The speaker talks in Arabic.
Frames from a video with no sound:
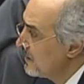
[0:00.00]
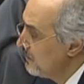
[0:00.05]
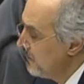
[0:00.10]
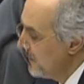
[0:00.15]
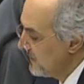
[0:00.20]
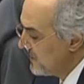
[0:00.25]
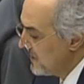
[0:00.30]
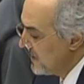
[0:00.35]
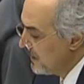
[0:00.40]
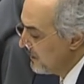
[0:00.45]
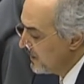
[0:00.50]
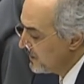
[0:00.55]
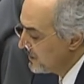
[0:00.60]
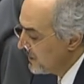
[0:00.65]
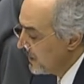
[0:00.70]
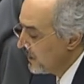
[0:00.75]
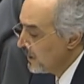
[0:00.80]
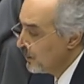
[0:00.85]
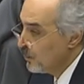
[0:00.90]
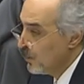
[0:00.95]
مثلما
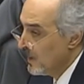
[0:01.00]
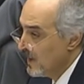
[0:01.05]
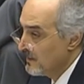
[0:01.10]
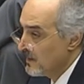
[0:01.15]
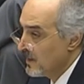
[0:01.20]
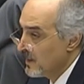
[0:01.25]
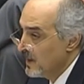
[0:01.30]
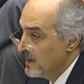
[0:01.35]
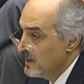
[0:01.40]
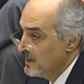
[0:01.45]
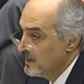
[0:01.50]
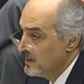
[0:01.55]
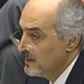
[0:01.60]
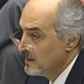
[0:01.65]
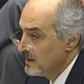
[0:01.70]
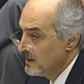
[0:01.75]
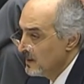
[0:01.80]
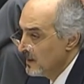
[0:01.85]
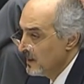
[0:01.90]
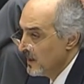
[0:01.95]
ضللوا هذا الرأي
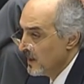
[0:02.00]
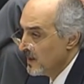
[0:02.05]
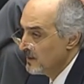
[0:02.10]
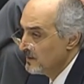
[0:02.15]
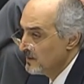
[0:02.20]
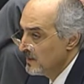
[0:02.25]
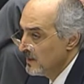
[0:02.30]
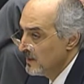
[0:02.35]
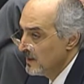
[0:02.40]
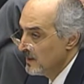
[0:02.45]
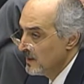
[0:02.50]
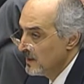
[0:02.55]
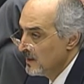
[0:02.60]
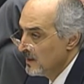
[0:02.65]
لقتل